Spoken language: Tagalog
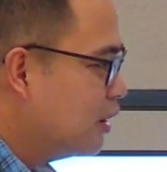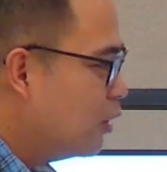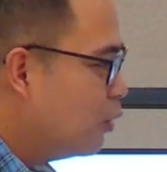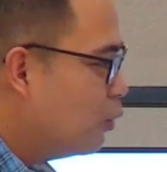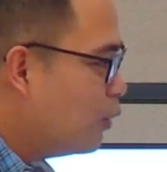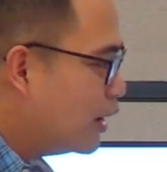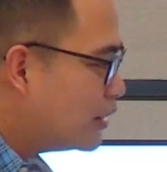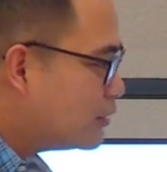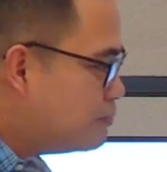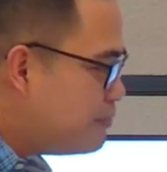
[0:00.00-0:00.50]

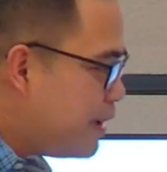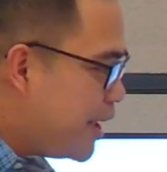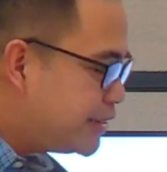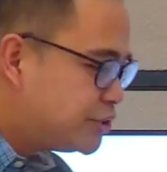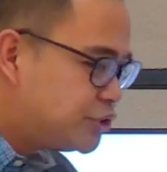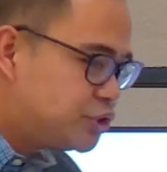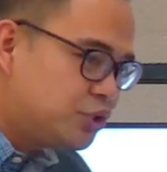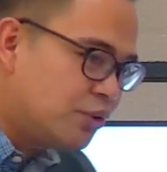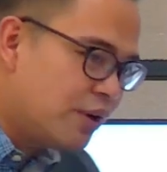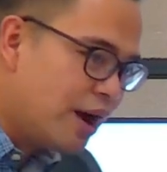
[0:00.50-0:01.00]
What
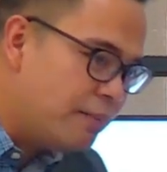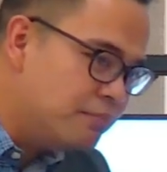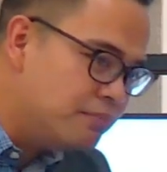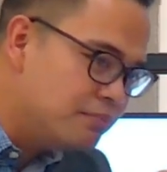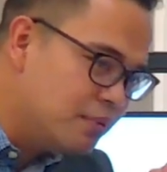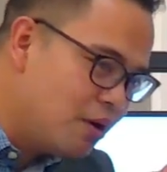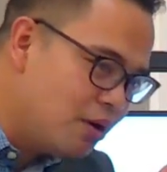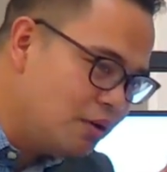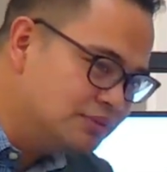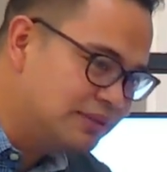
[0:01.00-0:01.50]
makes you a
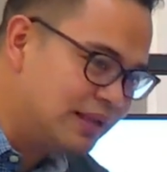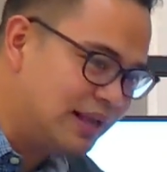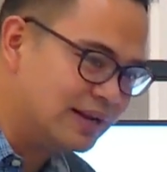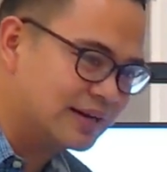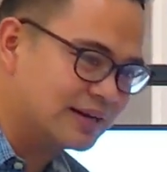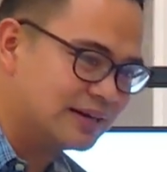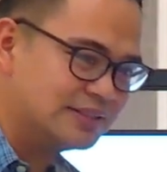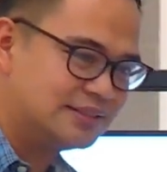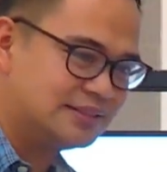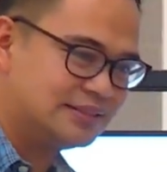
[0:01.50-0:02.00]
model
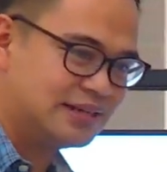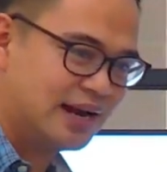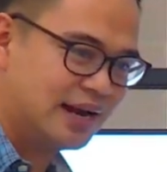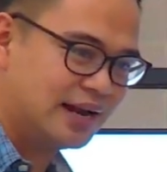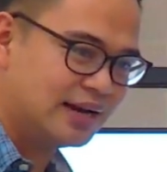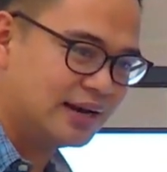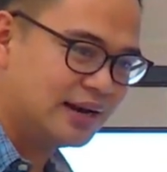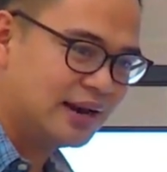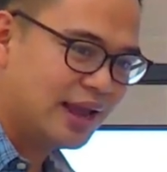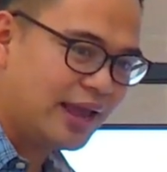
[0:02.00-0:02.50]

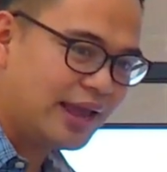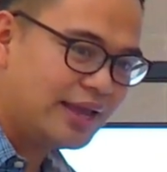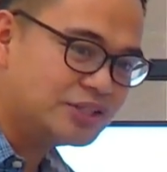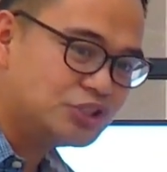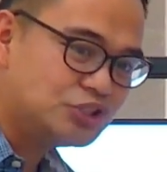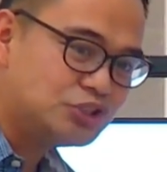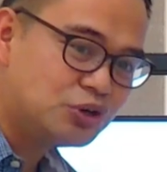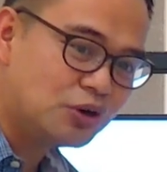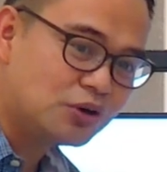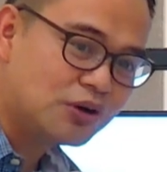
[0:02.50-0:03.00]
Christian is
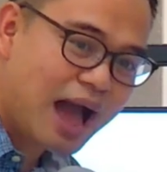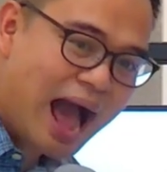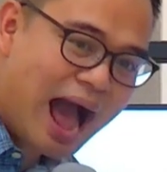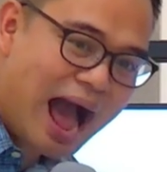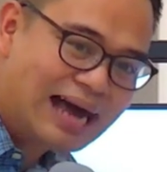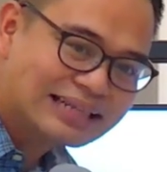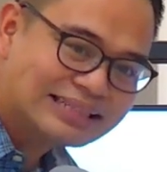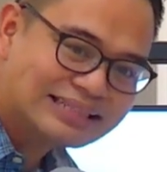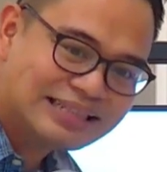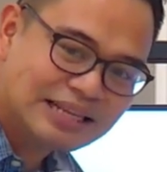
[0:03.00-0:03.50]
your
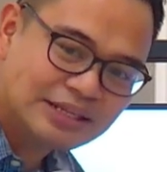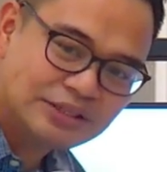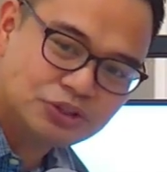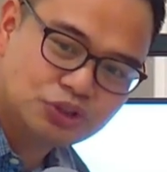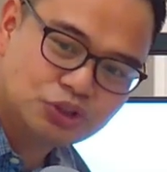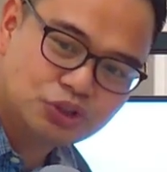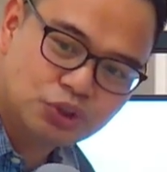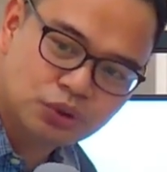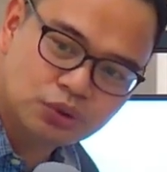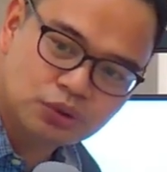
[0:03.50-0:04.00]

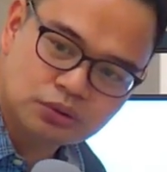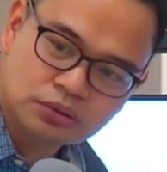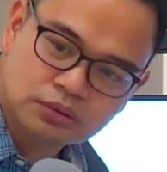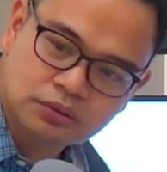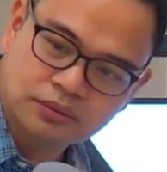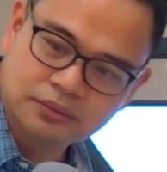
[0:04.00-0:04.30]
attitude.